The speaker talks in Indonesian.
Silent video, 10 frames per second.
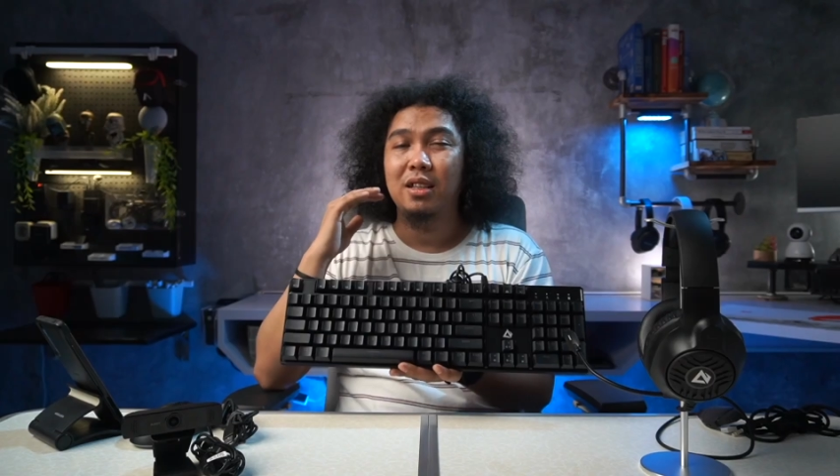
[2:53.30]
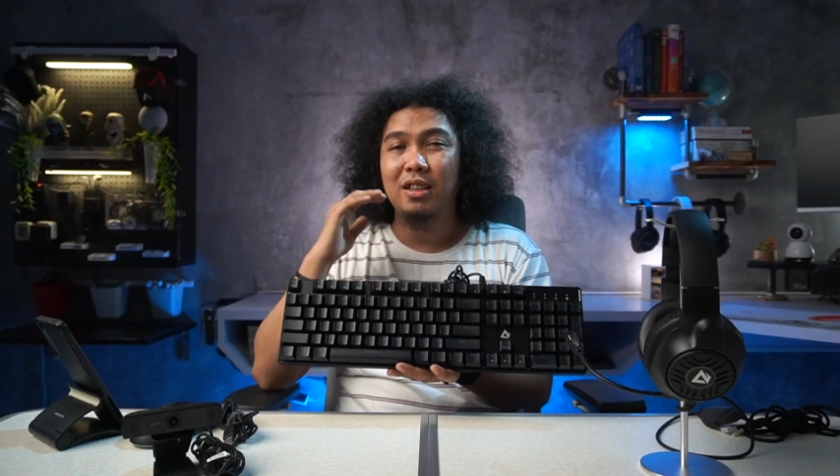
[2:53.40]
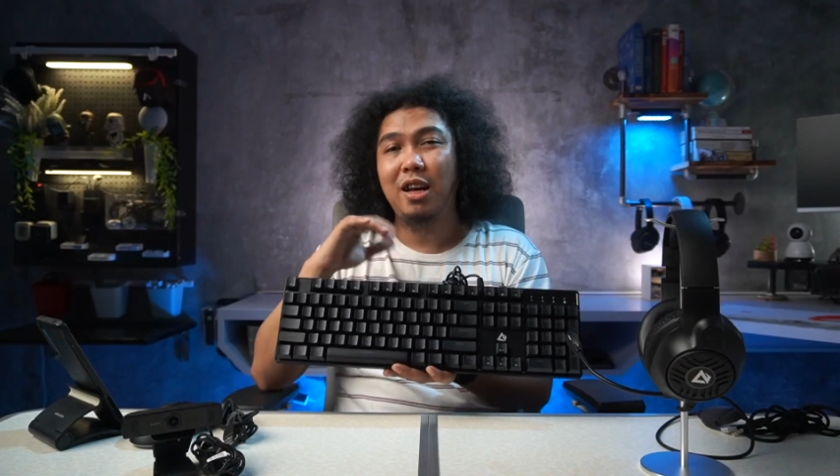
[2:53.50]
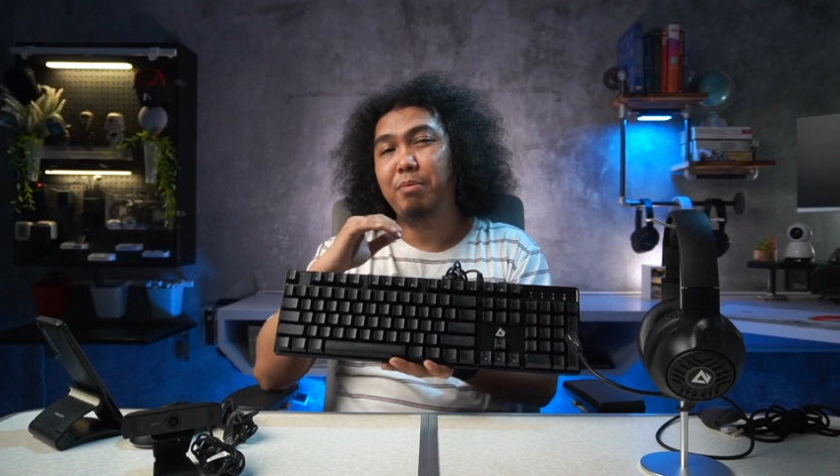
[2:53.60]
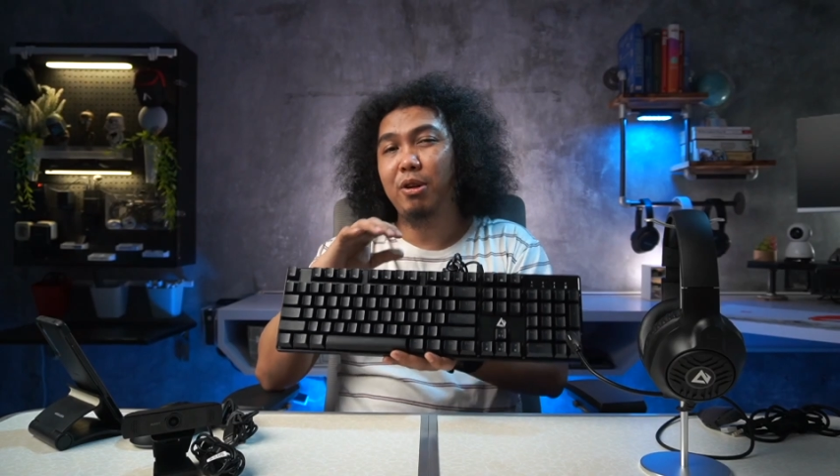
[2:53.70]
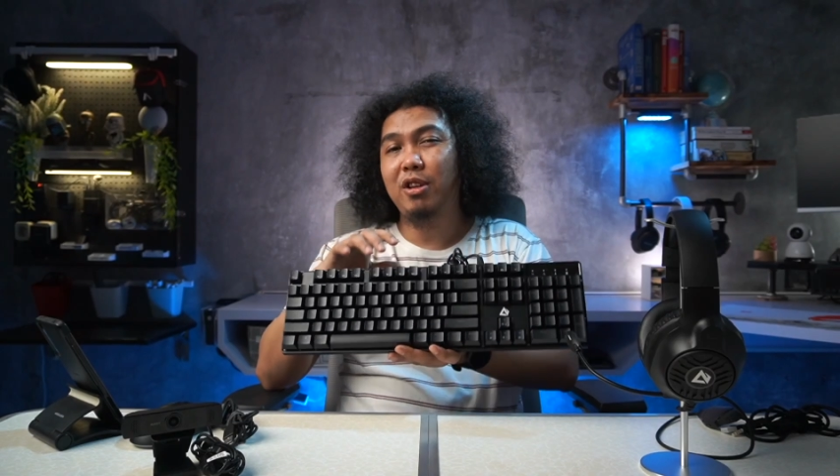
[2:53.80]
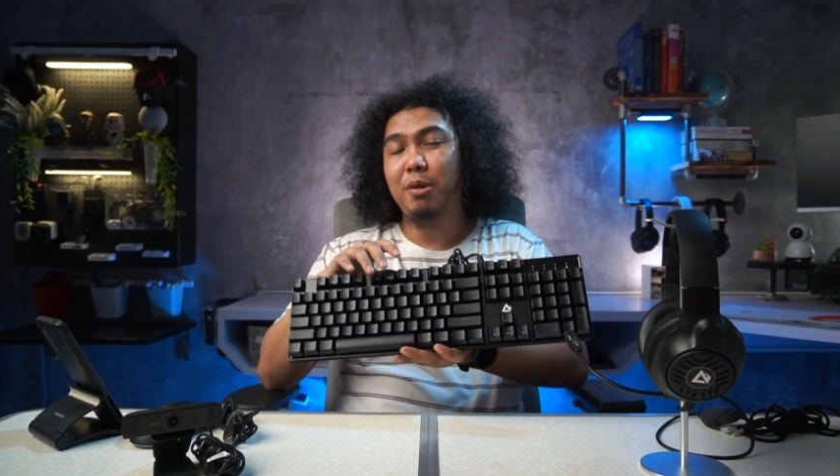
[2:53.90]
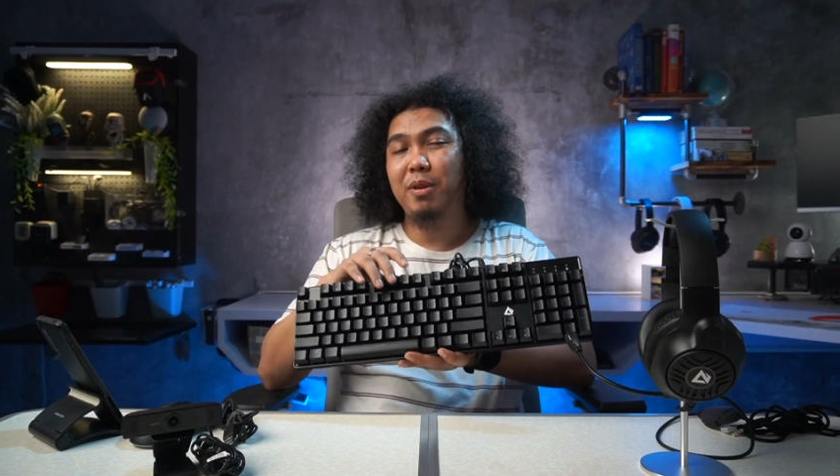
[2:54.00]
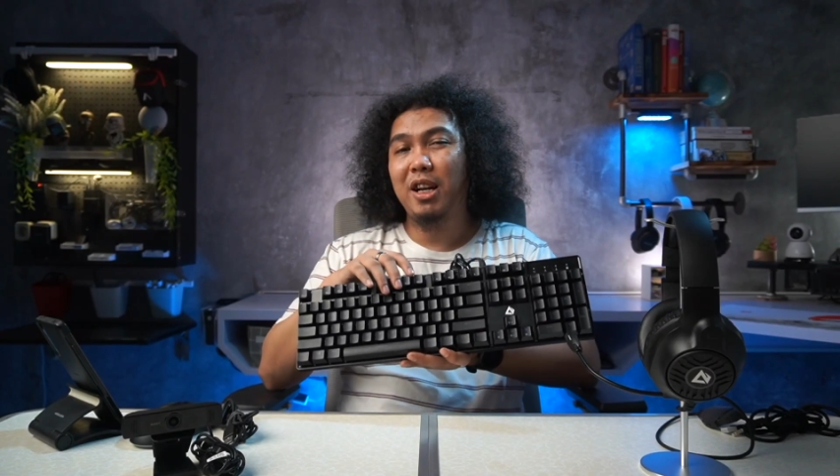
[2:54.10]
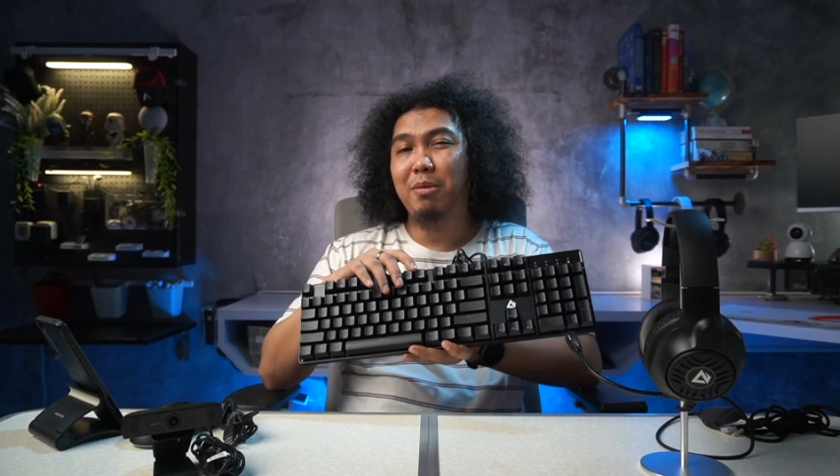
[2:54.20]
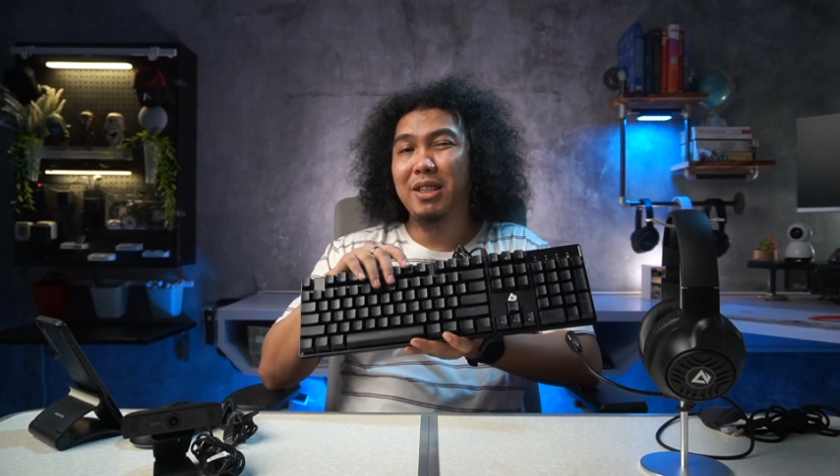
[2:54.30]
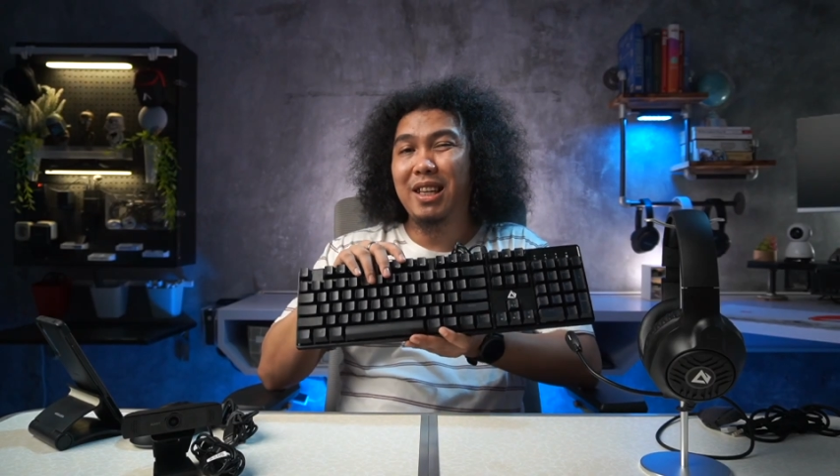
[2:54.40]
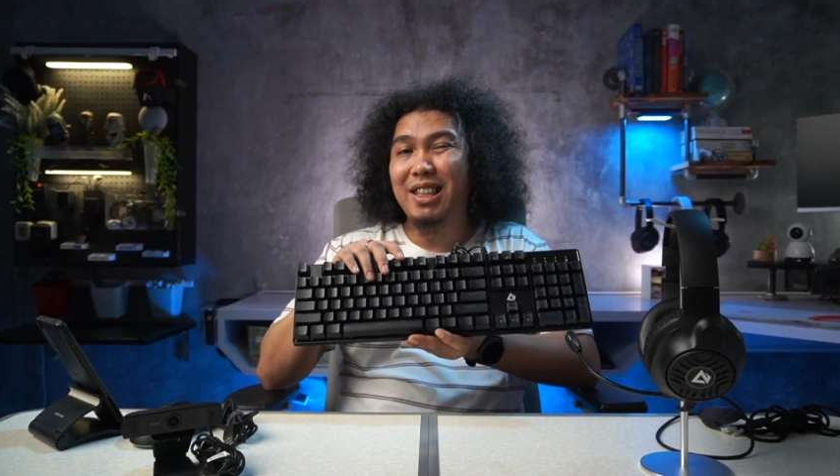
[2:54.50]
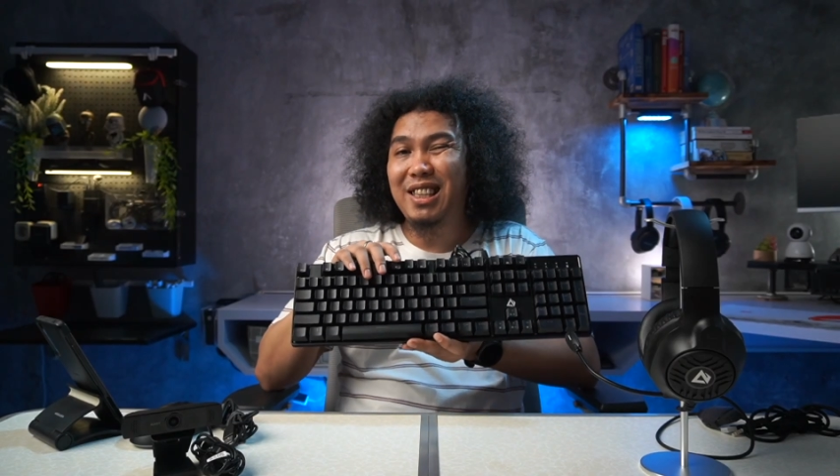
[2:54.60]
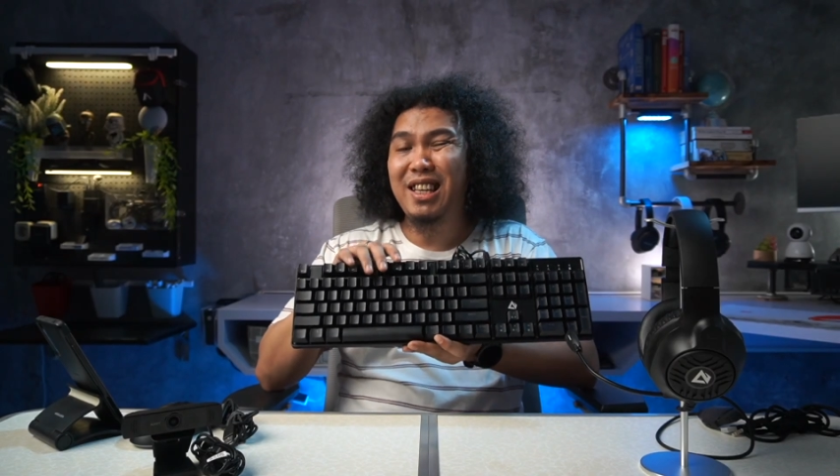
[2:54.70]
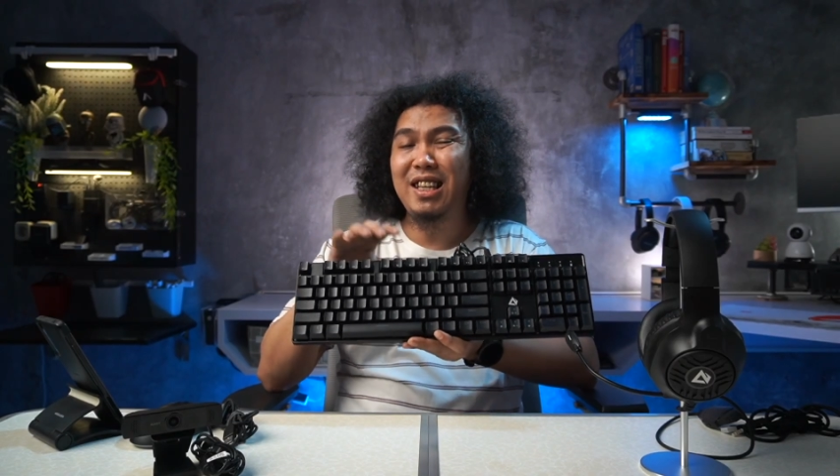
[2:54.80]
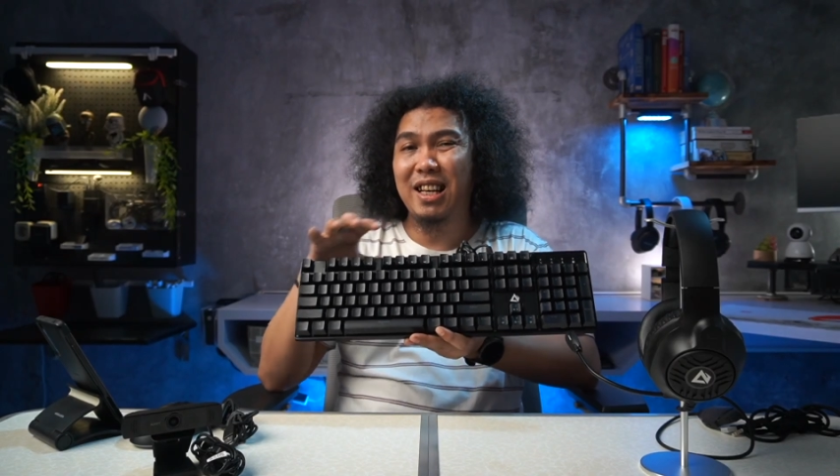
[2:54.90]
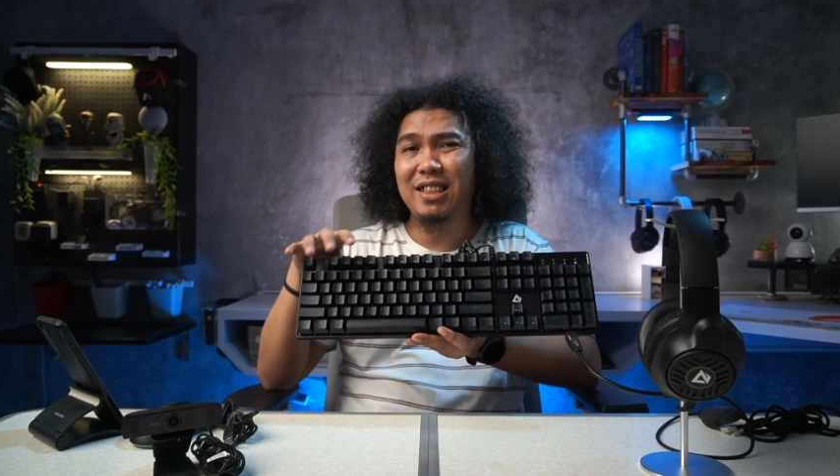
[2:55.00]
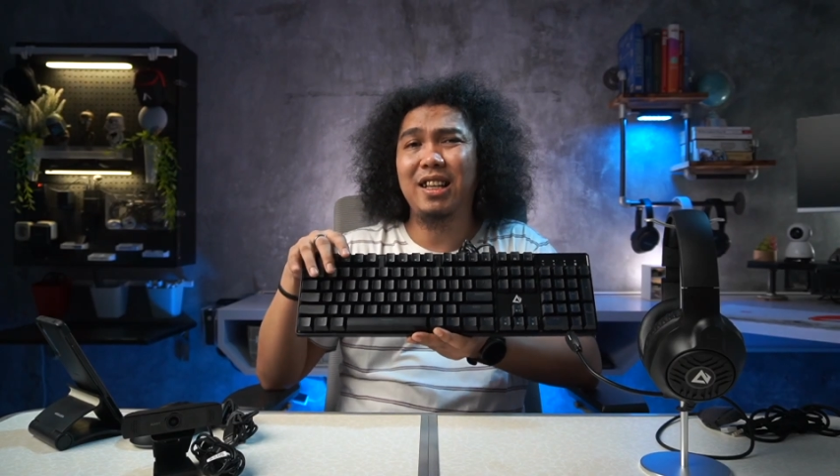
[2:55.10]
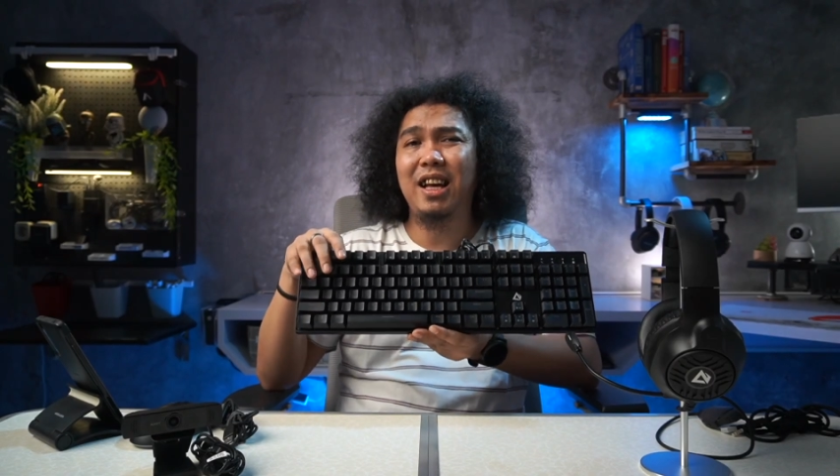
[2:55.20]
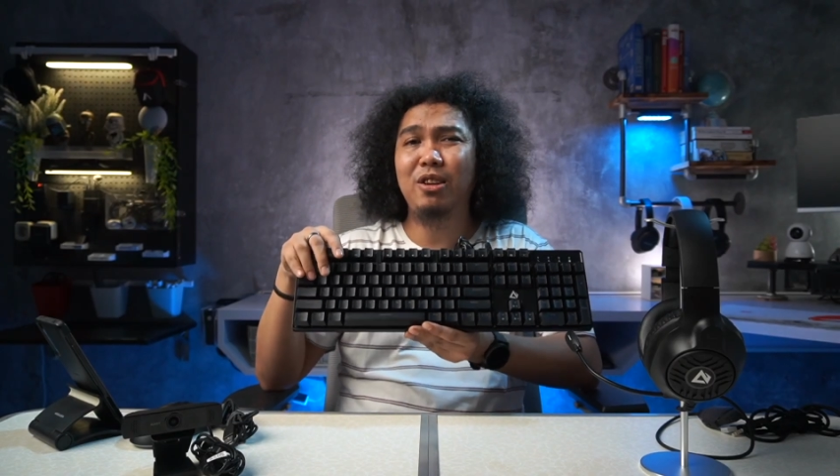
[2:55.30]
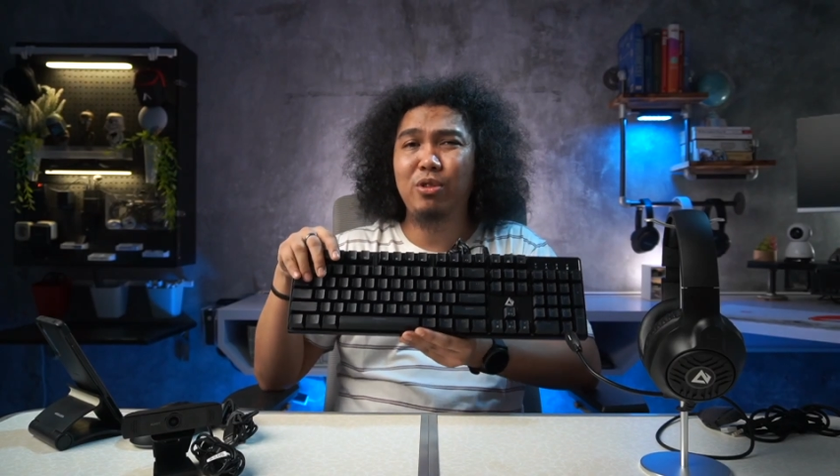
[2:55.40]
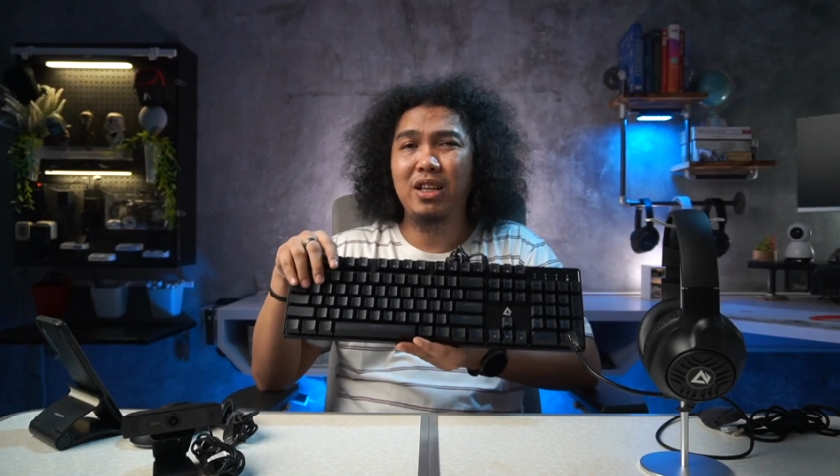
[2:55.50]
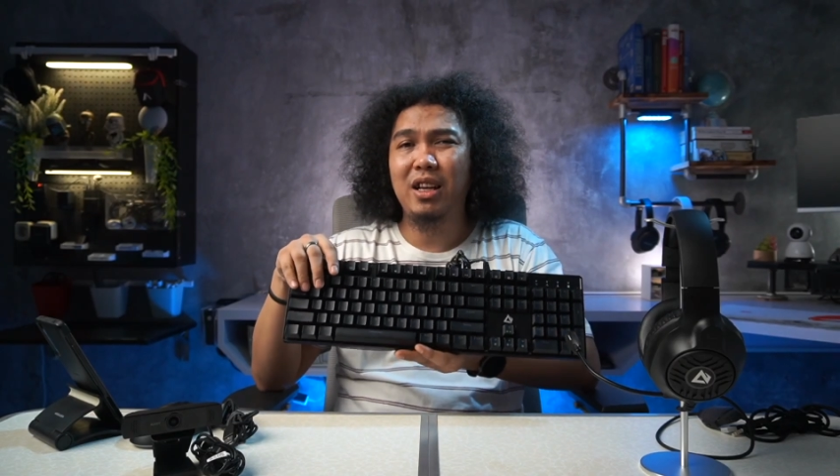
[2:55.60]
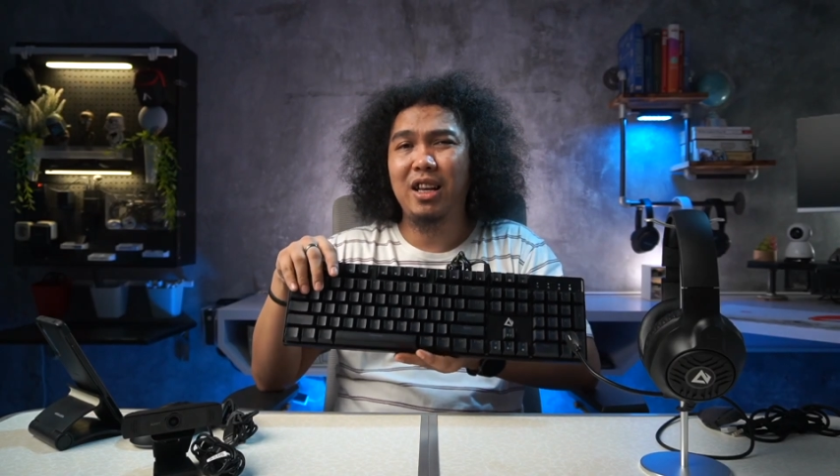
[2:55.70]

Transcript: Tapi kalau dari pengalaman saya sih nggak selalu ya.